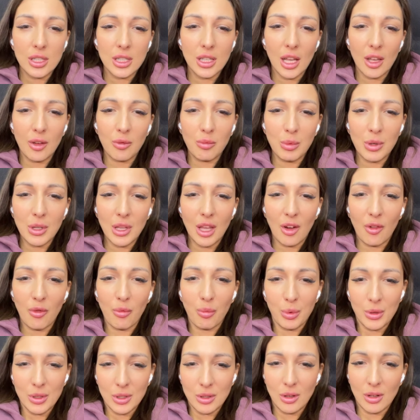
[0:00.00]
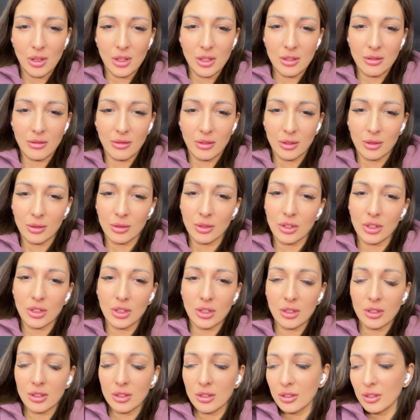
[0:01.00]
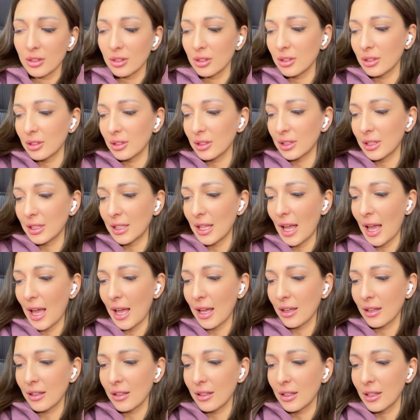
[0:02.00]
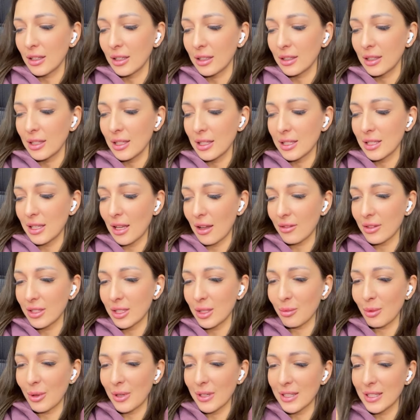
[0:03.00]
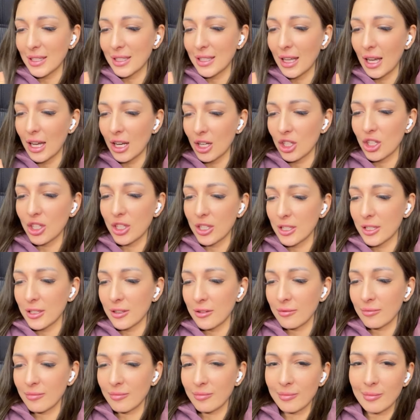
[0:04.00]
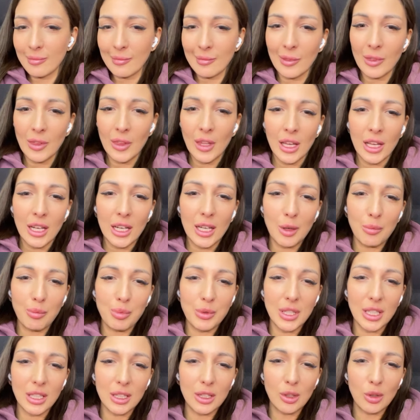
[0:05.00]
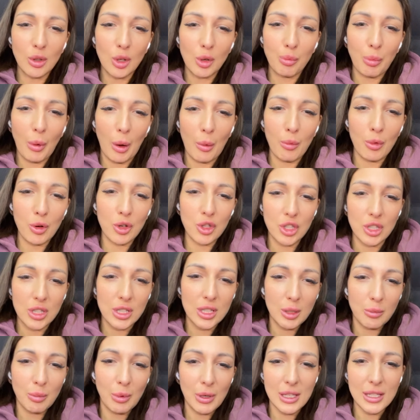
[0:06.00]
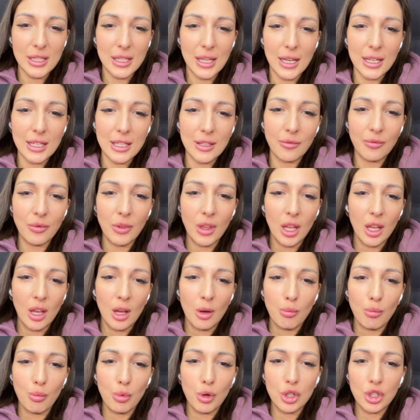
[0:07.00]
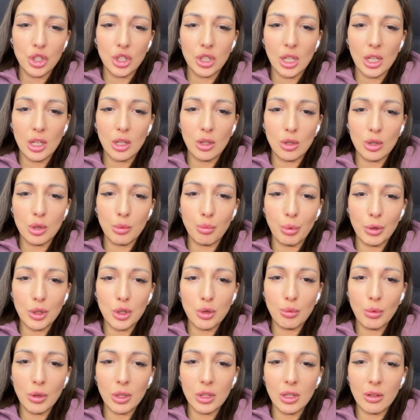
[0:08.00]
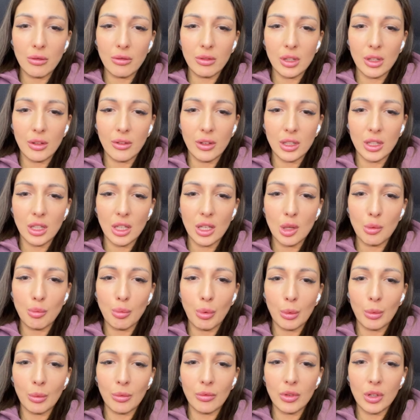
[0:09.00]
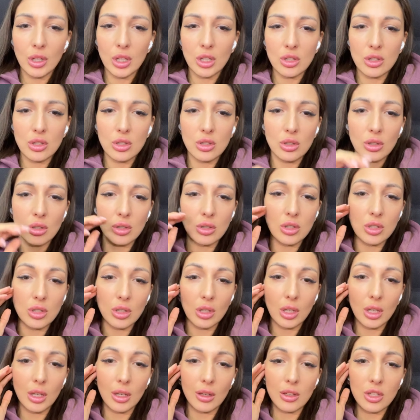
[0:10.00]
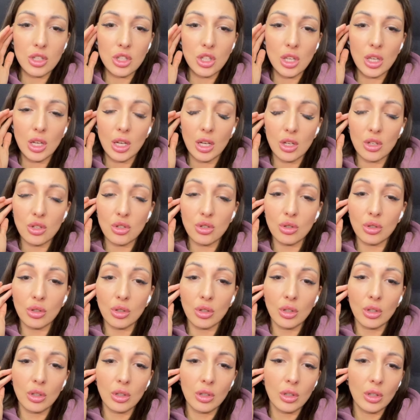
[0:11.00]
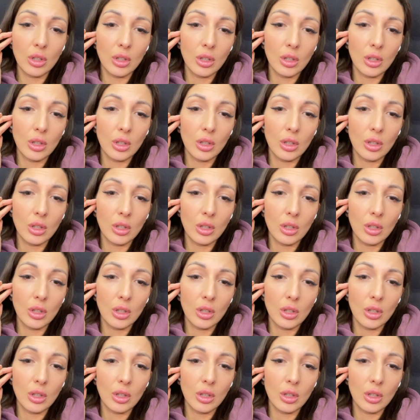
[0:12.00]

Сдай меня в посольство лучше. Да, ты сам себя сдашь. Либо тебе друг поможет тебя сдать. Боже, народ, почему она виновата, я не помню. Виктор тяжелый человек, я вообще не хочу.